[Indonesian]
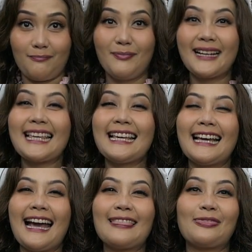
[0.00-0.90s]

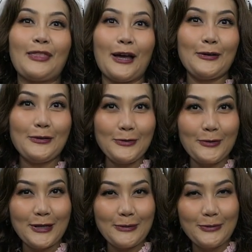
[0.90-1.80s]
Mengingat tahun
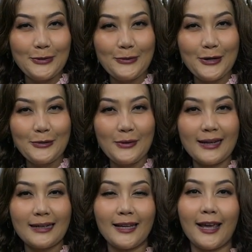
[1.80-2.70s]
2022
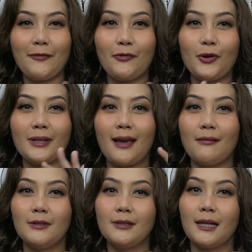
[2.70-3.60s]
ini
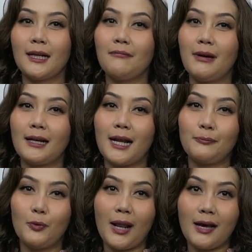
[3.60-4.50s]
euforia mudik
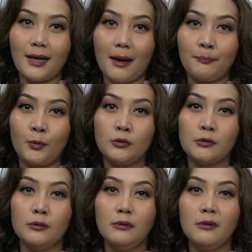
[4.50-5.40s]
lebaran pulang kampung
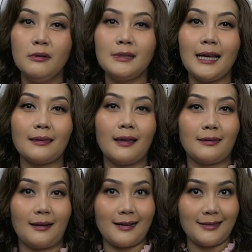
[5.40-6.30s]
sungguh nyata
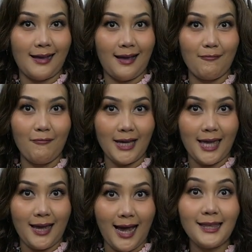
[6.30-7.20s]
terasa.
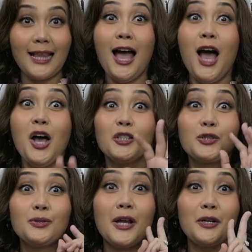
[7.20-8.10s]
Mengingat
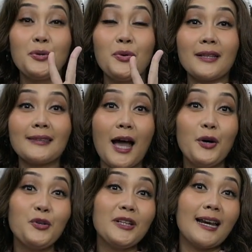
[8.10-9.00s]
sudah dua
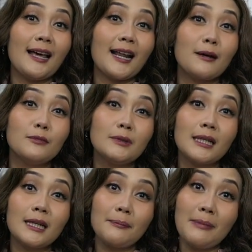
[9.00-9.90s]
tahun dilarang
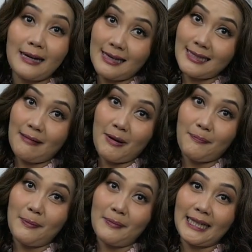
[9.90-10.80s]
mudik lebaran sama
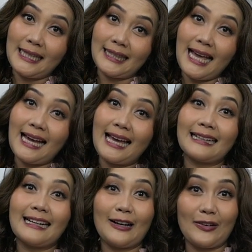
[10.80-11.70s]
pemerintah
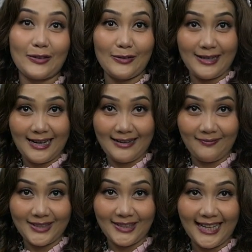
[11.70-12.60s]
karena corona.
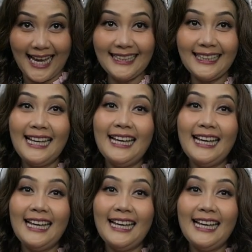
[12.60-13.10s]
Betul kan?